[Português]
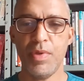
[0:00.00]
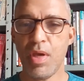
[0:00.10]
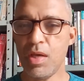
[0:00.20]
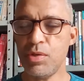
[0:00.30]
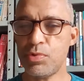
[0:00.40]

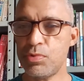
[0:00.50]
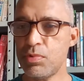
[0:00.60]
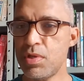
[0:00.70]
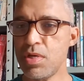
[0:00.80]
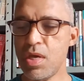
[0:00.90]
É isso
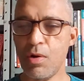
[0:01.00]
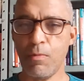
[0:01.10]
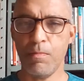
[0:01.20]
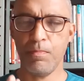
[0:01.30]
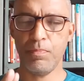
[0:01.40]
que
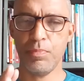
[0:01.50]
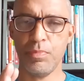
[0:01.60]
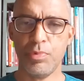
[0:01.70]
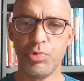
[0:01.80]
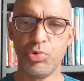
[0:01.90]
eu
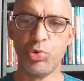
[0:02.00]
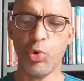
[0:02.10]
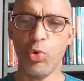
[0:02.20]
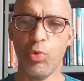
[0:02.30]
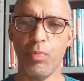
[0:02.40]

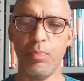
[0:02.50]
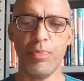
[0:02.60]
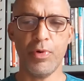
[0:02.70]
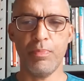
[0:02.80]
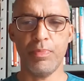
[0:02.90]
tô
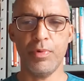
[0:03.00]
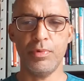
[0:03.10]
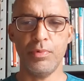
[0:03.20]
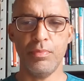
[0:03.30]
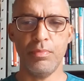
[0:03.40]

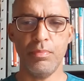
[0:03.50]
propondo.